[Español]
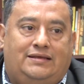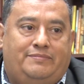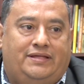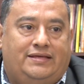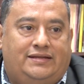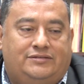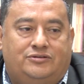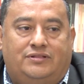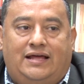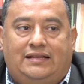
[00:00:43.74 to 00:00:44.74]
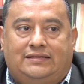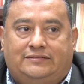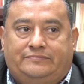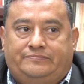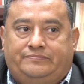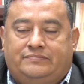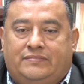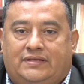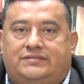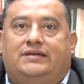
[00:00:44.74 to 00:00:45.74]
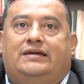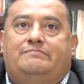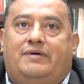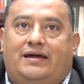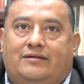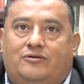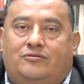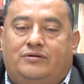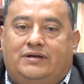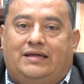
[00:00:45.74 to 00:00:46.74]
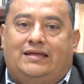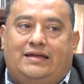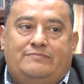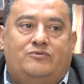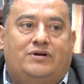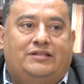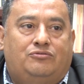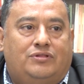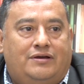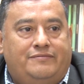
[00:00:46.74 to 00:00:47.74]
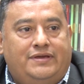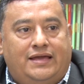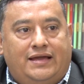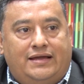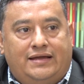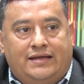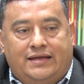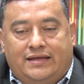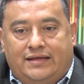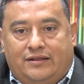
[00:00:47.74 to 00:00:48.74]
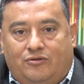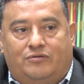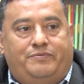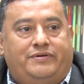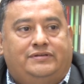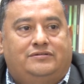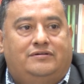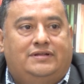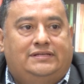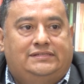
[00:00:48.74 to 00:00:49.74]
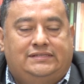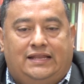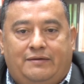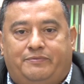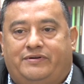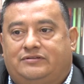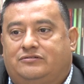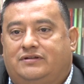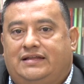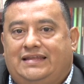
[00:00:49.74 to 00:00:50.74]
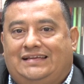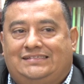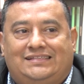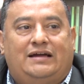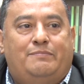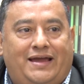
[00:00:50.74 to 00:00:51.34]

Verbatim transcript: la media nacional. Sin embargo, creemos que todavía los profesores y las profesoras necesitan